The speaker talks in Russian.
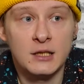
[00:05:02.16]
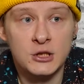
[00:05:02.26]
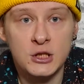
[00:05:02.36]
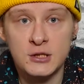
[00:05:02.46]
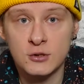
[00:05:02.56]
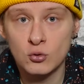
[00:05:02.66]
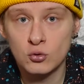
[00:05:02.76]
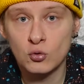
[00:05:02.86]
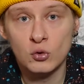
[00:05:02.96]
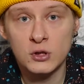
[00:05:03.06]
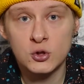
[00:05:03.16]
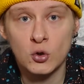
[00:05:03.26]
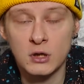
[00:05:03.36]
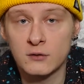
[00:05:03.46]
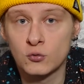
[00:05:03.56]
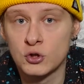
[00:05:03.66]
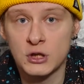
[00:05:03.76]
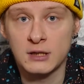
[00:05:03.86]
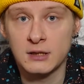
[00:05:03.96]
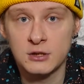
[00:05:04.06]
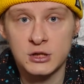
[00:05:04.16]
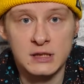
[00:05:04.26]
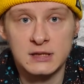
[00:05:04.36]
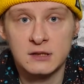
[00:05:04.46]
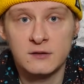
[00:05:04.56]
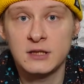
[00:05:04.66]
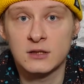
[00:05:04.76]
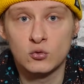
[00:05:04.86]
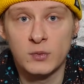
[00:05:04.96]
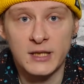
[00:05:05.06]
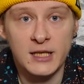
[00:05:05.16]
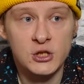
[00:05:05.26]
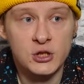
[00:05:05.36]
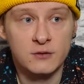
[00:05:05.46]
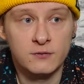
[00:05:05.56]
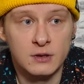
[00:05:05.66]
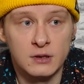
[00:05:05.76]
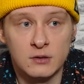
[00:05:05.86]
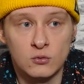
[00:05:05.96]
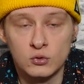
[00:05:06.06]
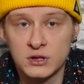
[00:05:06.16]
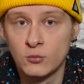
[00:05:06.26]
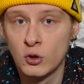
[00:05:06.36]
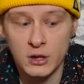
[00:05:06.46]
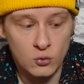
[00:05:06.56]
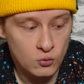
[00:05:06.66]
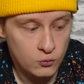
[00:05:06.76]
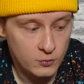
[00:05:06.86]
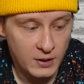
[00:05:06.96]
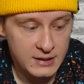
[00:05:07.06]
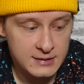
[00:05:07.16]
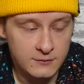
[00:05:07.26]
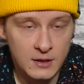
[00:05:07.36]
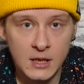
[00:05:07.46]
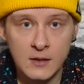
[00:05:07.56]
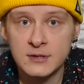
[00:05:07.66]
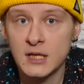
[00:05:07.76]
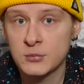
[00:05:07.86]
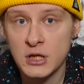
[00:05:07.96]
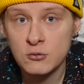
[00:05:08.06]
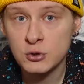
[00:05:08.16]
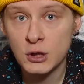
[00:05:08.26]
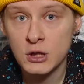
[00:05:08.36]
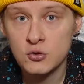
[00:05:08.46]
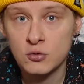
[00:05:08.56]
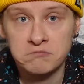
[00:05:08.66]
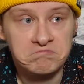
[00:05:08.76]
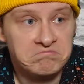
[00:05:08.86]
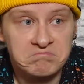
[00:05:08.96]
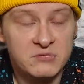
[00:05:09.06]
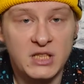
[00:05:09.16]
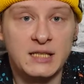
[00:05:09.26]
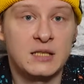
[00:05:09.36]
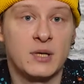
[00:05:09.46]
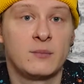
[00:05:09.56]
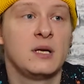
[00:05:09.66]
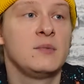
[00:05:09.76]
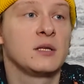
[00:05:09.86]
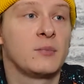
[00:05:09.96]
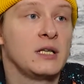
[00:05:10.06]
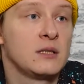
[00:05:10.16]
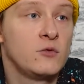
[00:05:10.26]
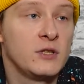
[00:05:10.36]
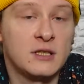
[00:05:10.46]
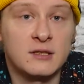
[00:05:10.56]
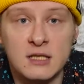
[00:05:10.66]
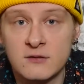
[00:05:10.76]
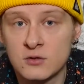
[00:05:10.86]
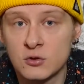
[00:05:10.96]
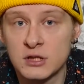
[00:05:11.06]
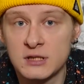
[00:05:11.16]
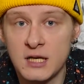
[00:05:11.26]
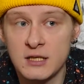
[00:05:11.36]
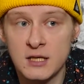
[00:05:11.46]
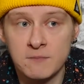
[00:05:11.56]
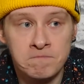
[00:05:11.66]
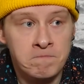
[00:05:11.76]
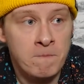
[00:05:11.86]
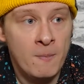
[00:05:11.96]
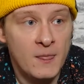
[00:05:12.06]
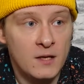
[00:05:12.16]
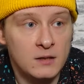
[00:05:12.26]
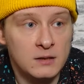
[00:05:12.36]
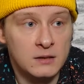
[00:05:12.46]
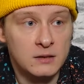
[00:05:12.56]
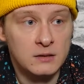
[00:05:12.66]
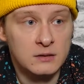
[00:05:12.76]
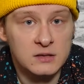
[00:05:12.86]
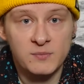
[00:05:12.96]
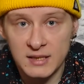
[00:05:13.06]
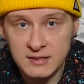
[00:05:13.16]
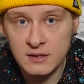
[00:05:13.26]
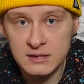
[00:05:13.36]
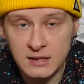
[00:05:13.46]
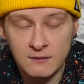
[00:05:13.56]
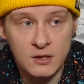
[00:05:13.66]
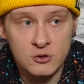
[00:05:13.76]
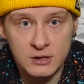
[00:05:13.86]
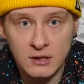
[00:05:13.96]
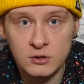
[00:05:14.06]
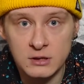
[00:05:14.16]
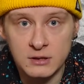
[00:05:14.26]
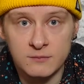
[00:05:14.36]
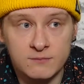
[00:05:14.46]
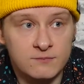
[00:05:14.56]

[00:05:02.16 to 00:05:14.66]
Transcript: начистить друг другу лицо, как в той же Англии. Сейчас этого нет у болельщиков, э, у, тем более у футболистов. Все общаются хорошо, никаких проблем нет. Поэтому в этот трансфер с точки зрения э, спортивной составляющей, да, вот этой